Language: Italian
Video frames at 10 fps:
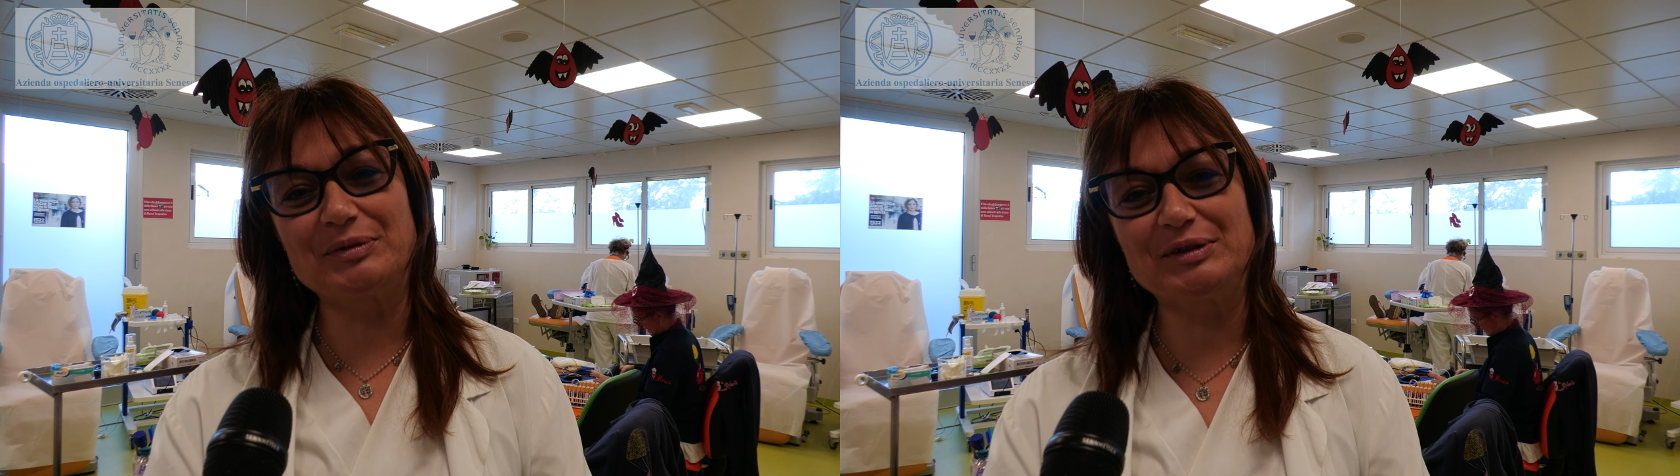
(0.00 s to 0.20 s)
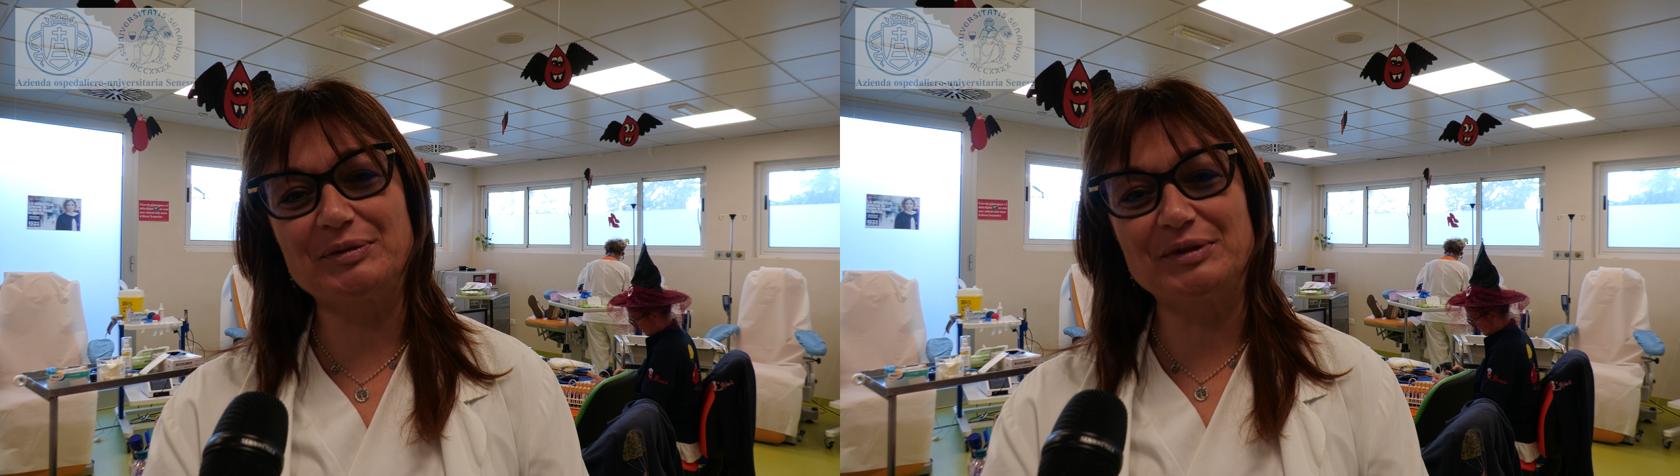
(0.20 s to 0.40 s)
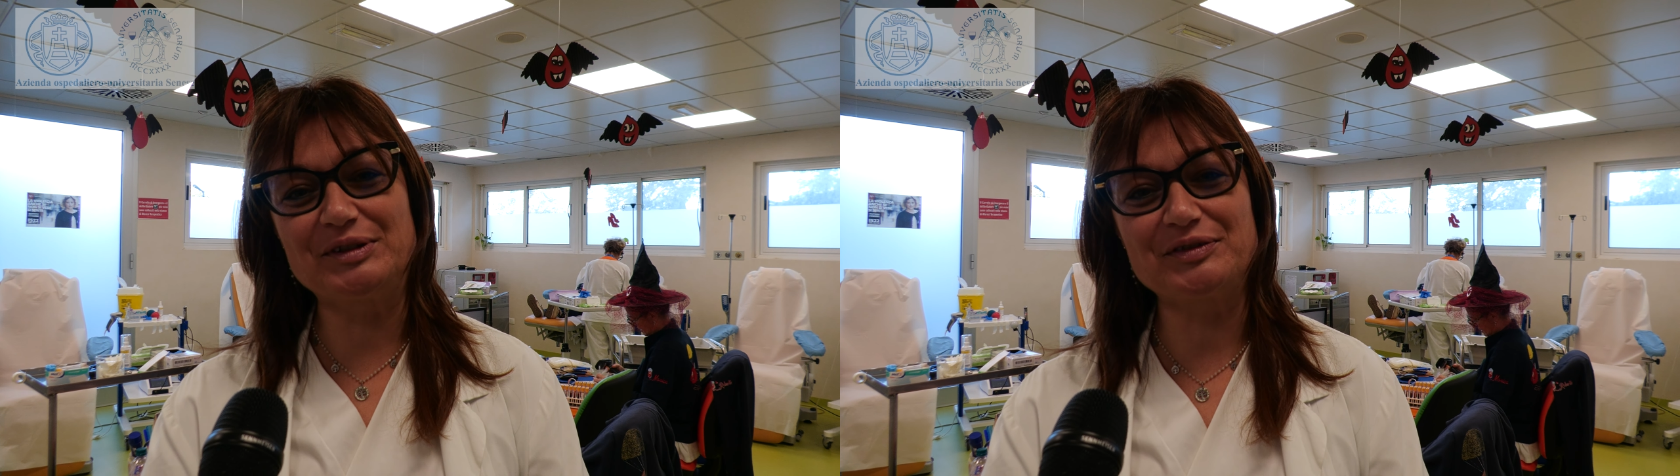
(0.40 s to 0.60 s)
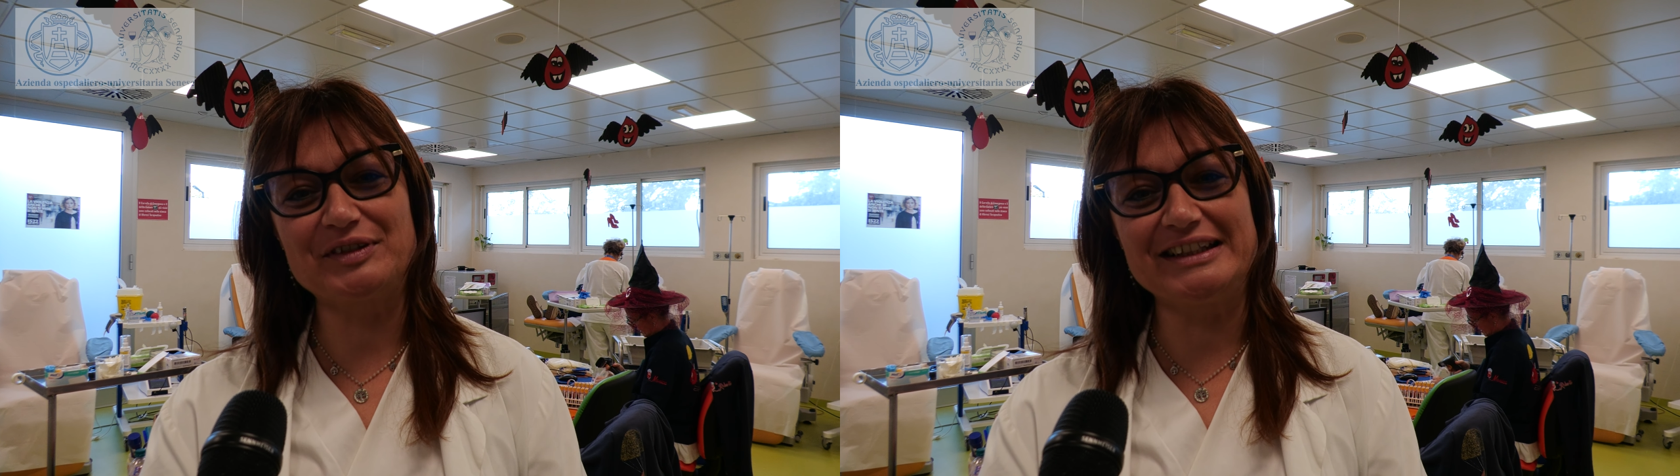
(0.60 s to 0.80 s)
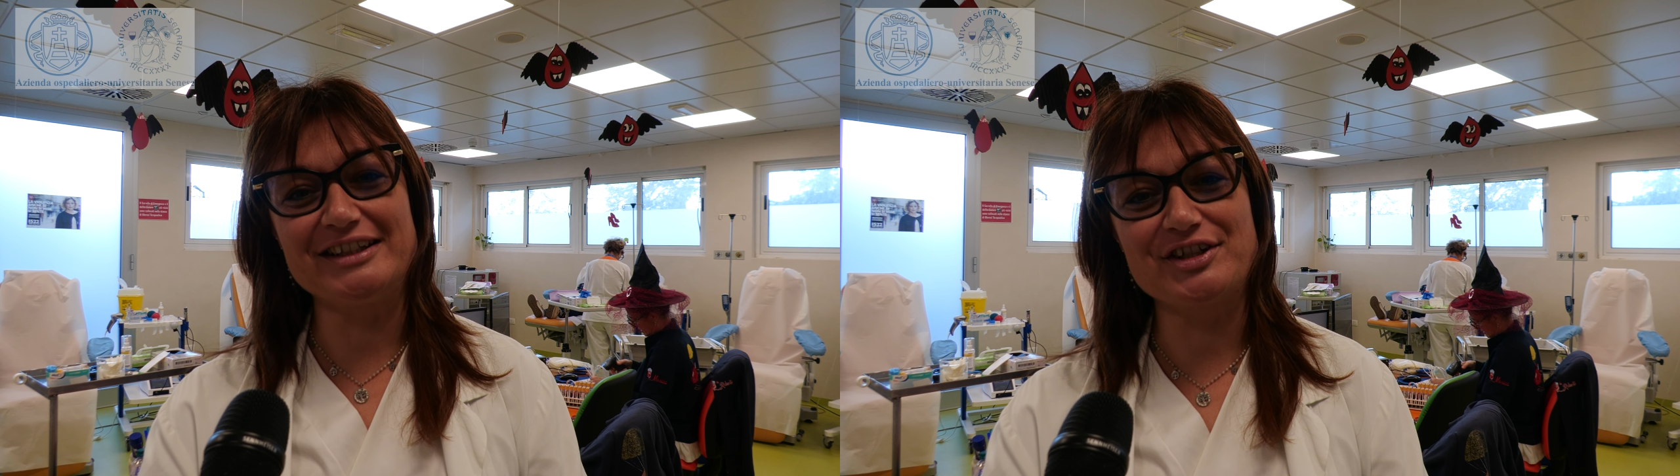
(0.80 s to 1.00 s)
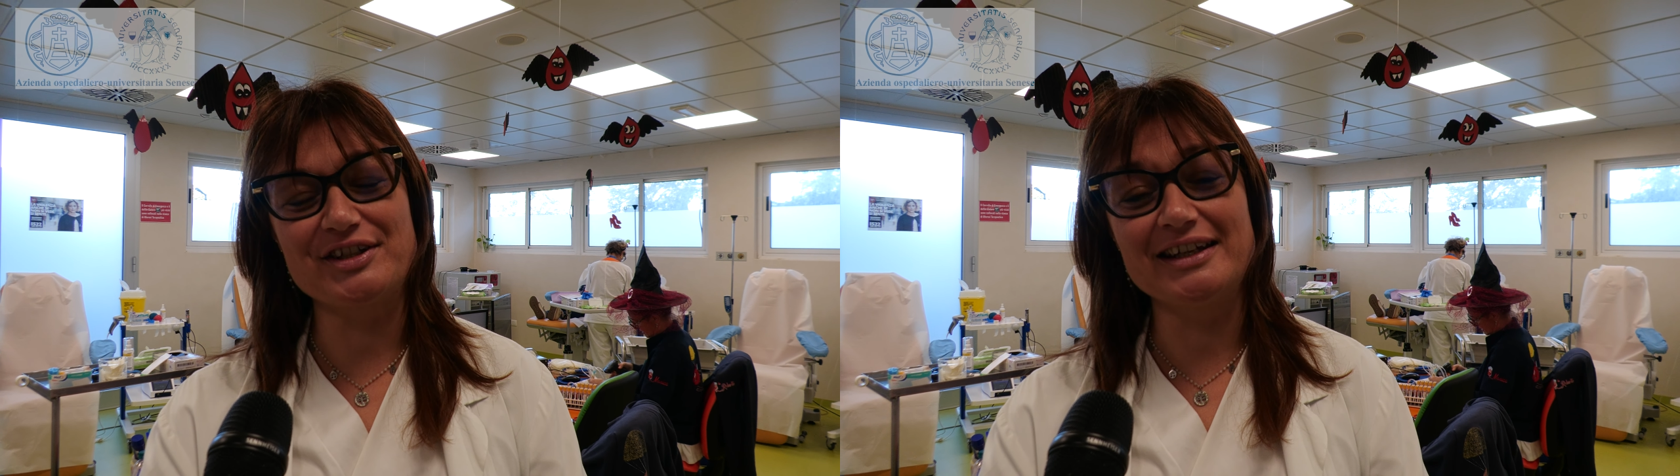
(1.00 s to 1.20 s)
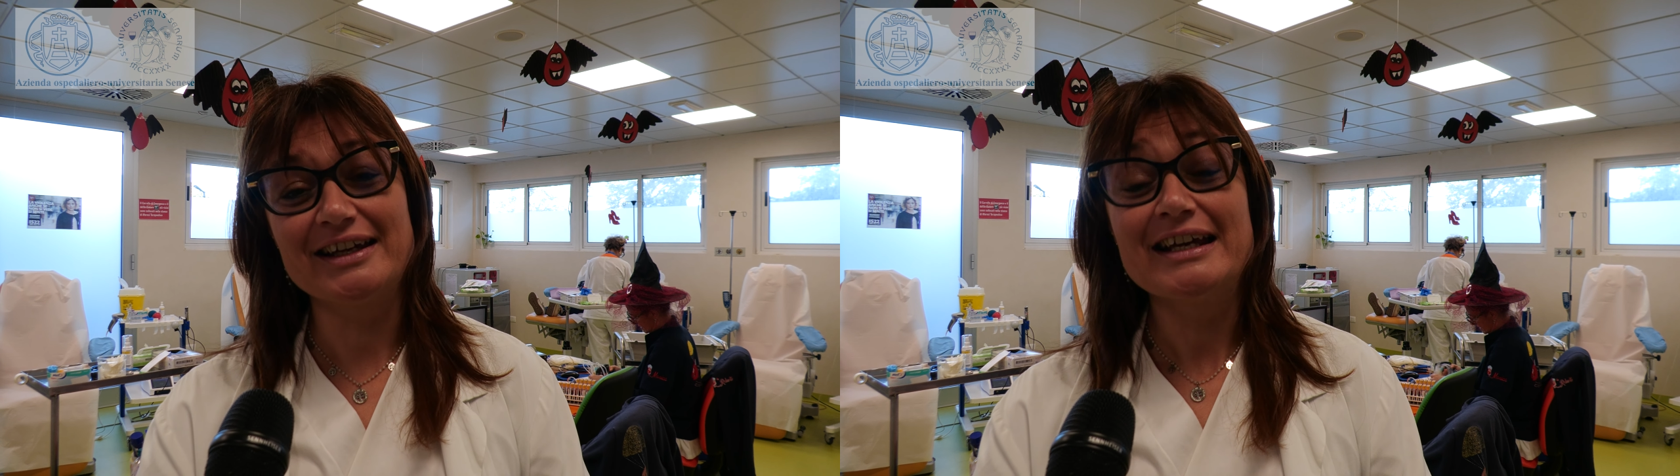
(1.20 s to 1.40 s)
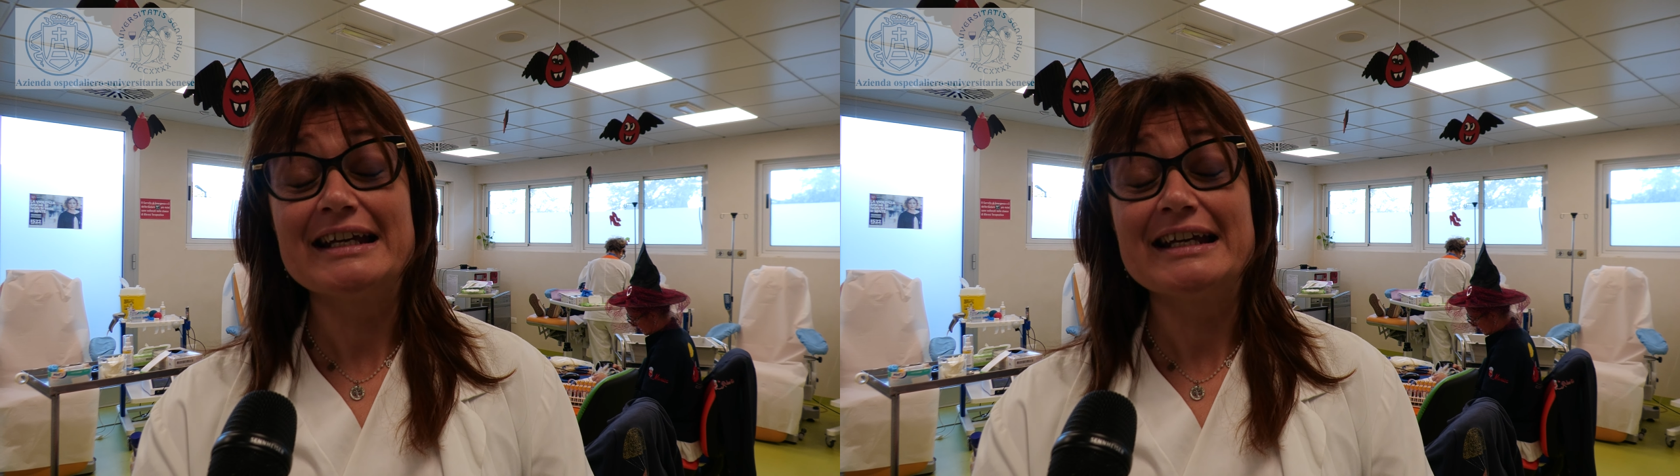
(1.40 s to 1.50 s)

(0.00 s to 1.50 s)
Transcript: molto molto felici.